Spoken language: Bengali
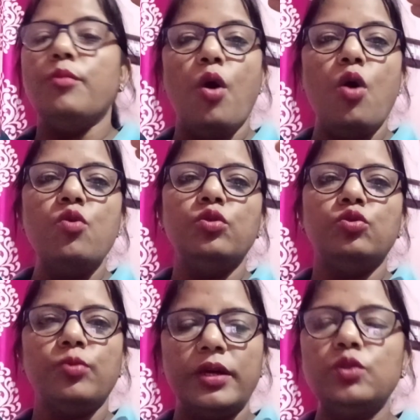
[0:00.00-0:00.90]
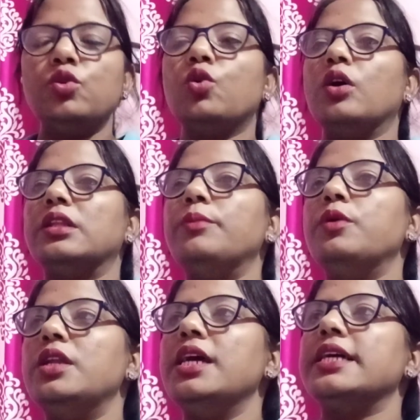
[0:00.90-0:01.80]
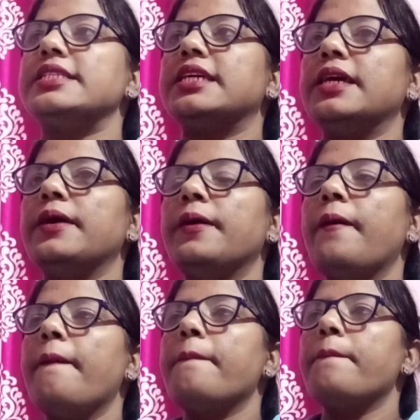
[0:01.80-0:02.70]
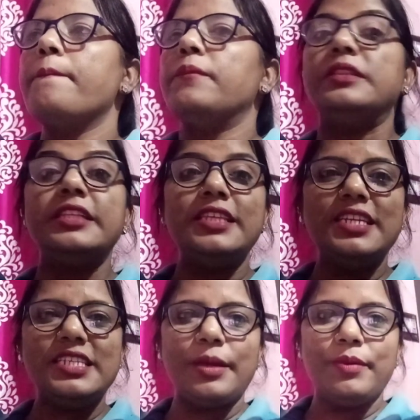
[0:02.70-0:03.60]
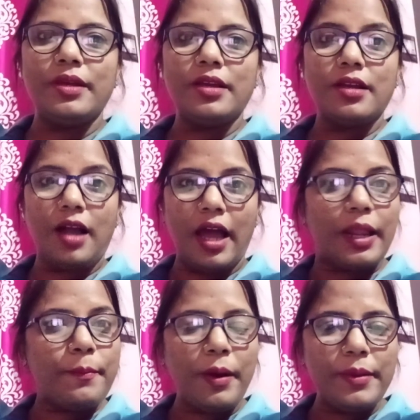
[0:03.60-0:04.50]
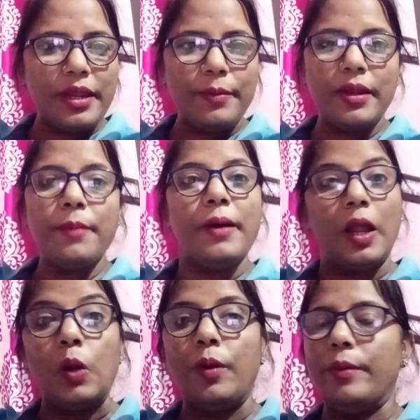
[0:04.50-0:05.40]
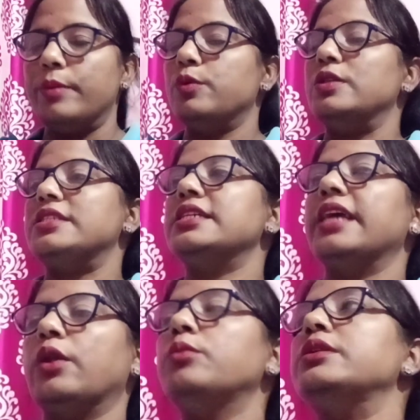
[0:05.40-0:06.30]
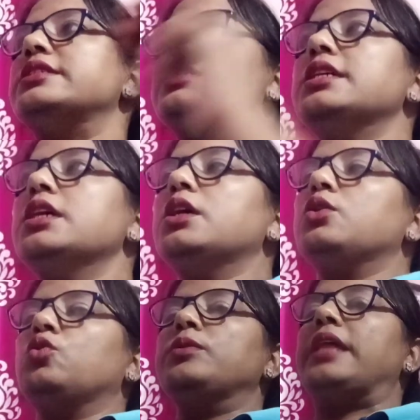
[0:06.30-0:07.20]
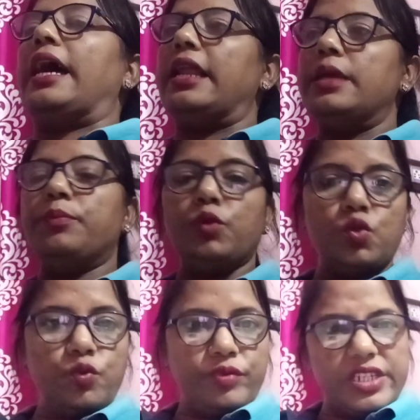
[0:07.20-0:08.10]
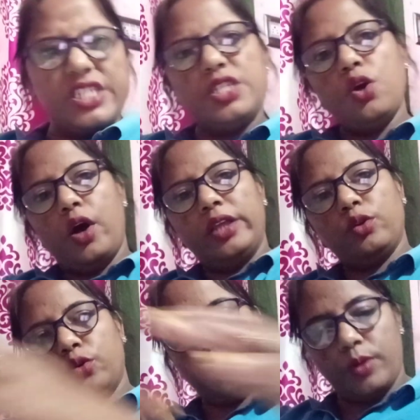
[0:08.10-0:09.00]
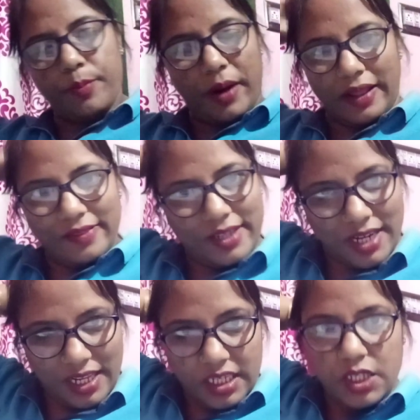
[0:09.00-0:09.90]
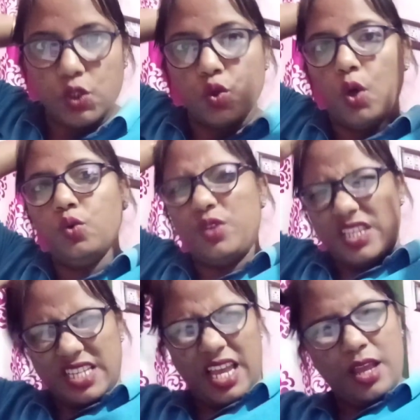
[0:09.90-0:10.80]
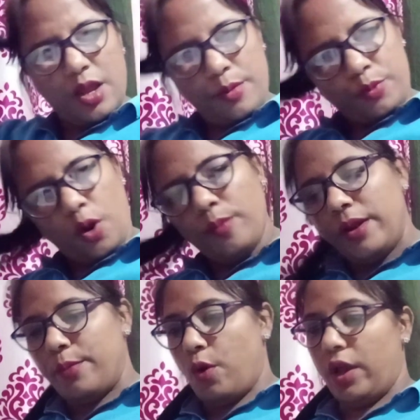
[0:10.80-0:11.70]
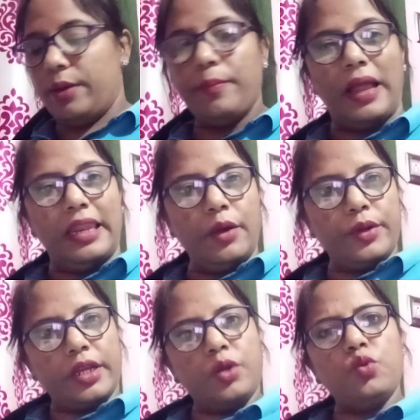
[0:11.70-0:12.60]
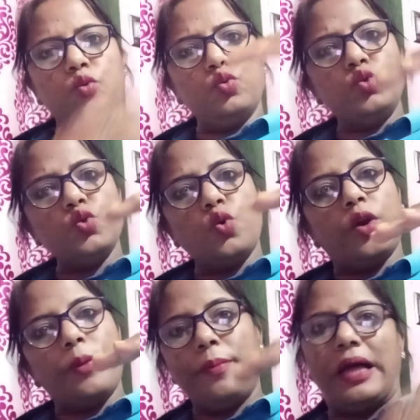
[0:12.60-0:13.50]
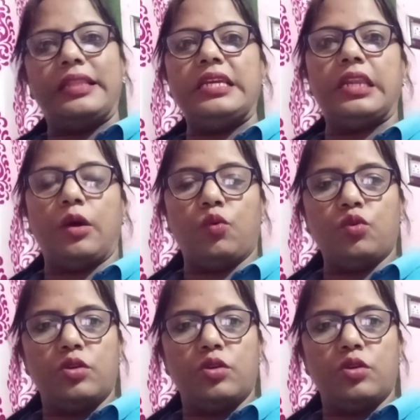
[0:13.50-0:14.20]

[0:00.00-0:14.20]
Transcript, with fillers: মৌ তোমাকে দুটো কথা বলি আজকে দিদি হিসাবে খারাপভাবে নেবে না ভালোভাবে বলছি কেন বলছি তুমি দেখালে প্রচুর বৃষ্টি হয় তখন তোমার বারান্দাটা নাকি জল উঠে যায় প্রবলেম হয় পারলে ওটাকে একটু উঁচু করে বাঁধিয়ে নাও